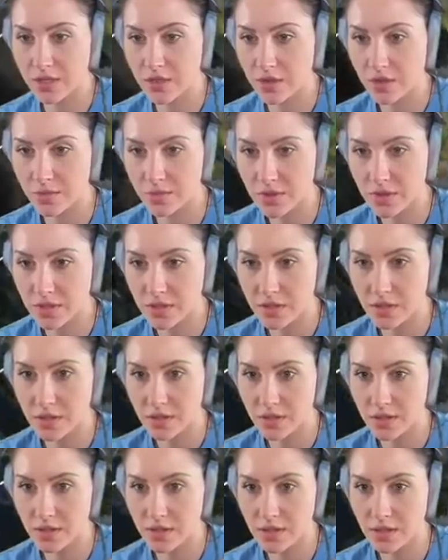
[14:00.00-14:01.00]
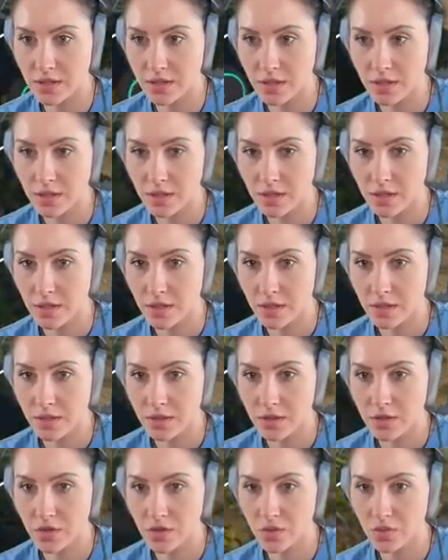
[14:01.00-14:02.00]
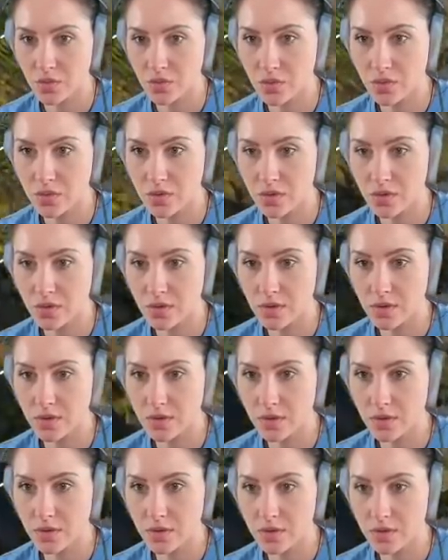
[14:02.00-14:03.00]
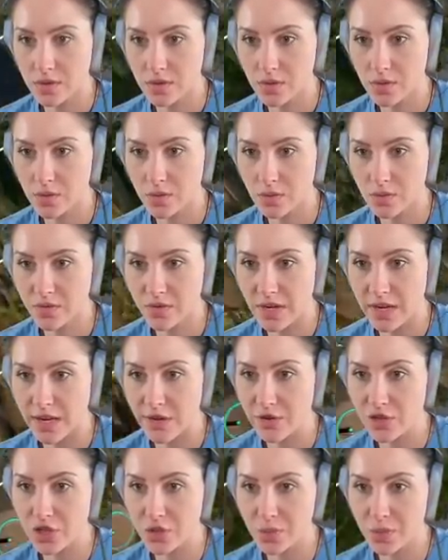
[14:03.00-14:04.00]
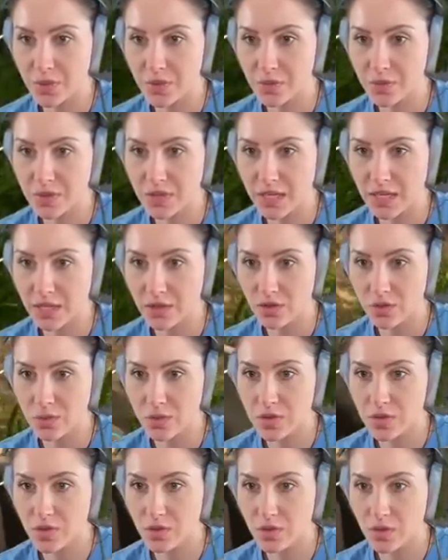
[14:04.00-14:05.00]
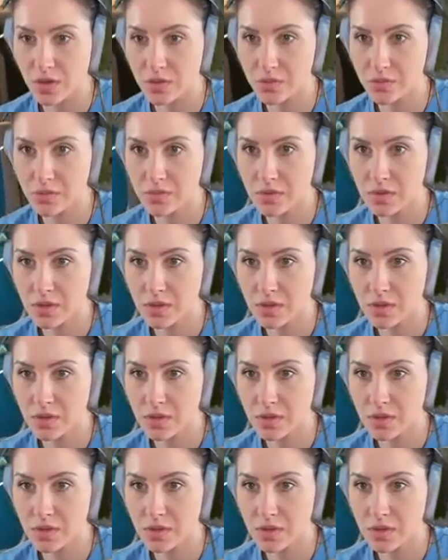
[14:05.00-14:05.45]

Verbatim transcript: kommen, dass ich jetzt zu, zu flauschig bin, um direkt rüber zu kommen.